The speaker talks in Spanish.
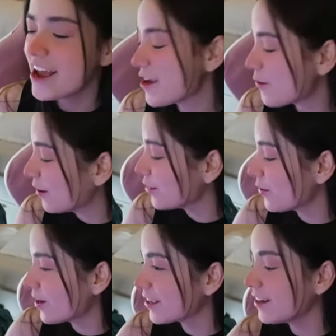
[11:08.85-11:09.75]
Y
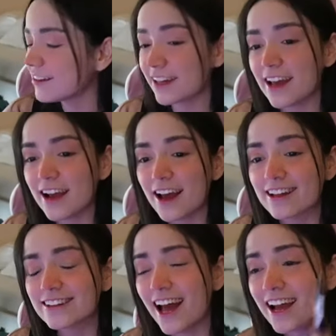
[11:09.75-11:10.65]
cuando haya las
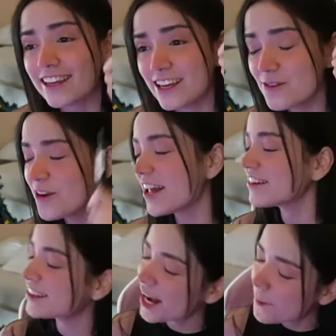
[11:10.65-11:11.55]
quejas, aquí voy a
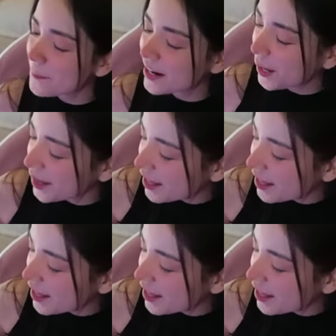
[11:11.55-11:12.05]
estar para